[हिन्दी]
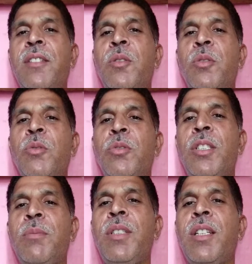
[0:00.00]
तो
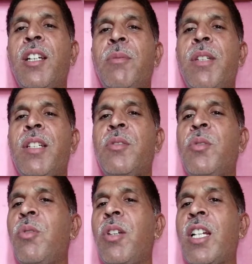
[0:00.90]
तुझे भी अपना
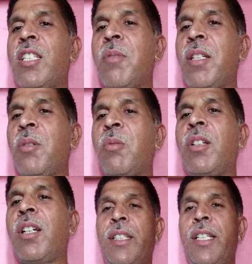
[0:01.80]
जोर आजमाना
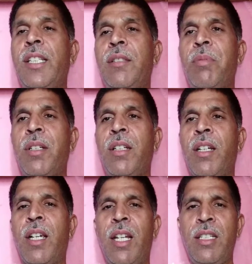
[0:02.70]
होगा खेत पर
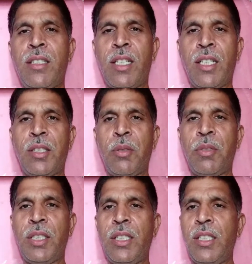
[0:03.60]
हल चलाते
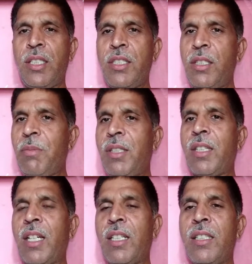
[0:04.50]
हुए यदि किसी भी
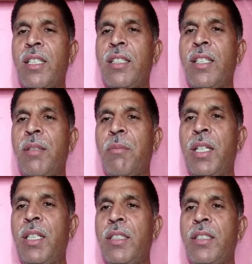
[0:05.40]
ताकत ने तेरी
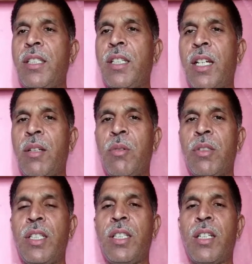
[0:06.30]
मेहनत की राह
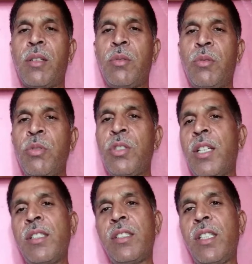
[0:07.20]
रोकने का तू
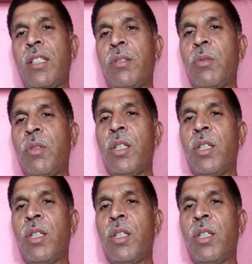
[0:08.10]
साहस किया तो